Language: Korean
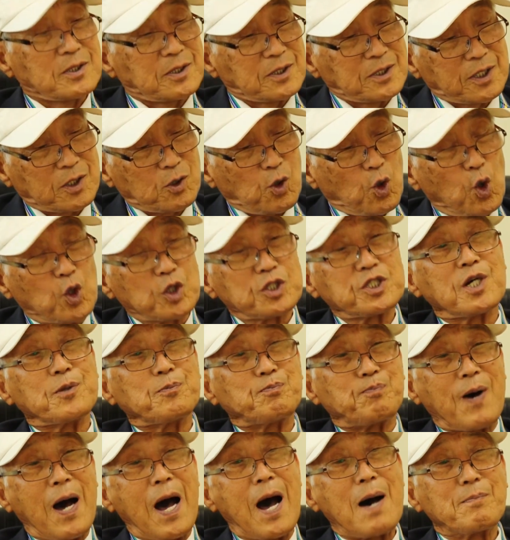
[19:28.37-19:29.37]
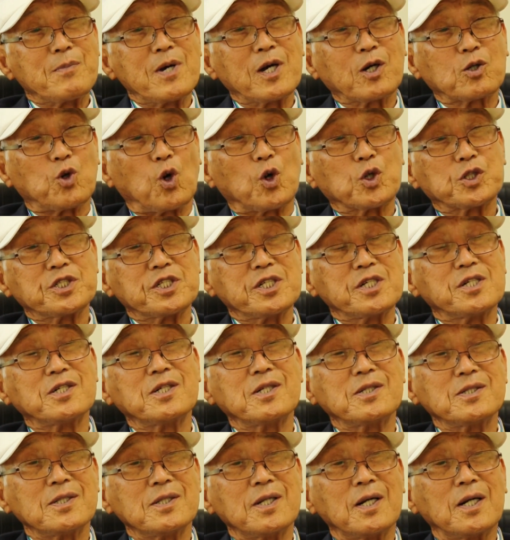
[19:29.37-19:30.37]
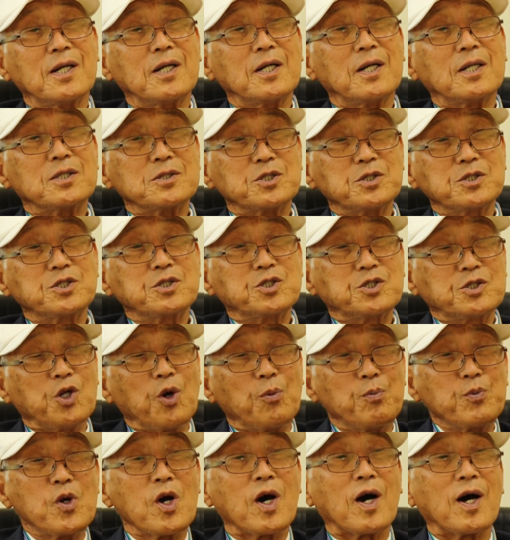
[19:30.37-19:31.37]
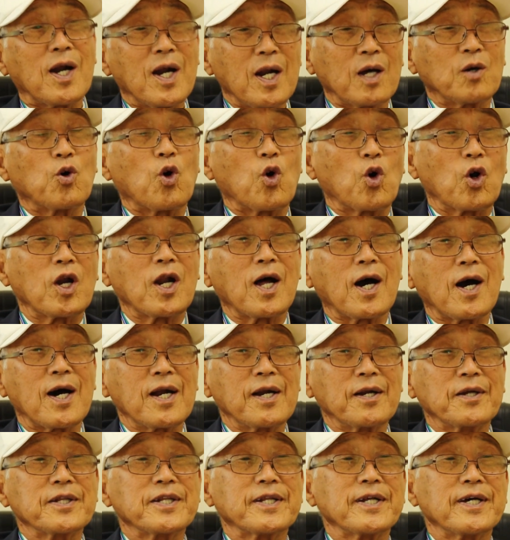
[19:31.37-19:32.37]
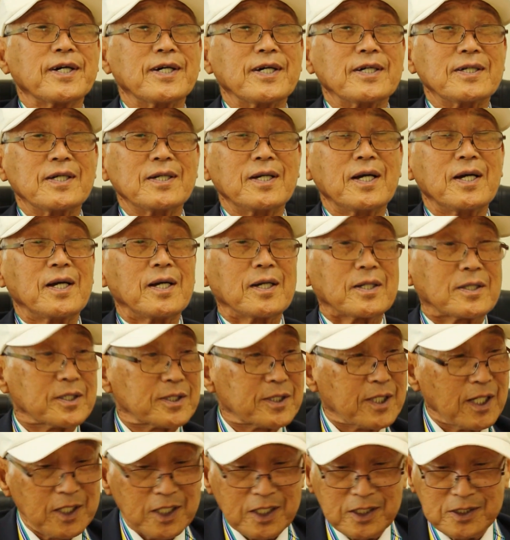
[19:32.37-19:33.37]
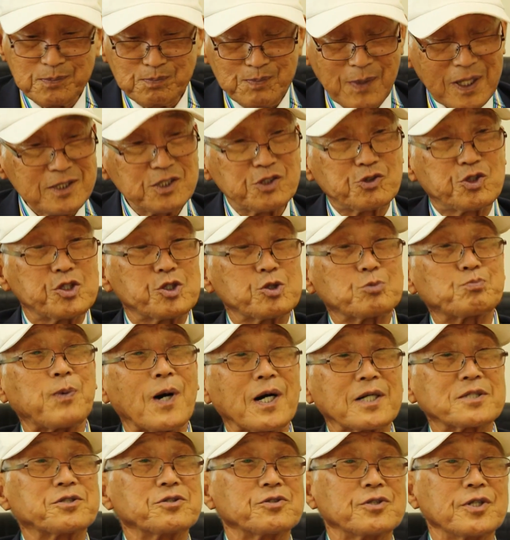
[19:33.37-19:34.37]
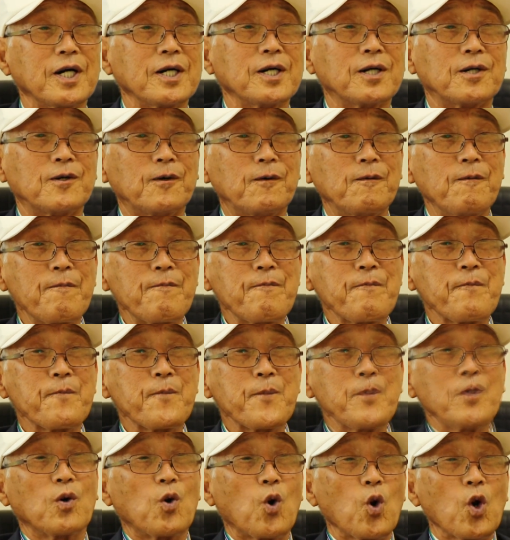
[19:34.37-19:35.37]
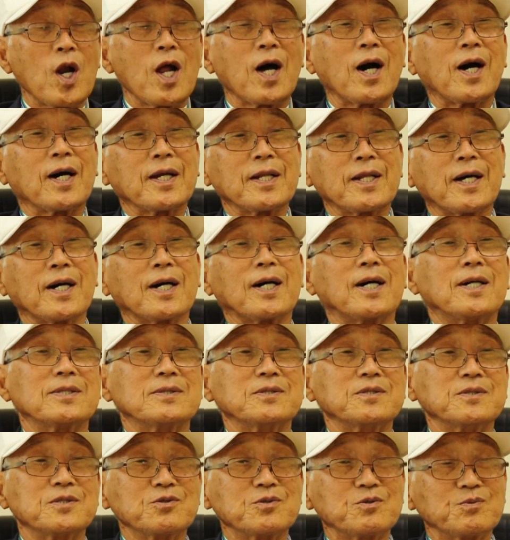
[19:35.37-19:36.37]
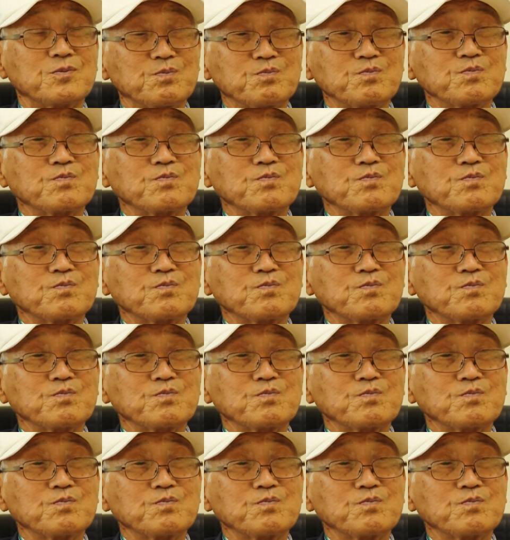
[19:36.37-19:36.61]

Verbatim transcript: 이 고지 밤에 고지를 점령하려고 올라가는데 그때는 막 뒤죽박죽이에요. 올라가다가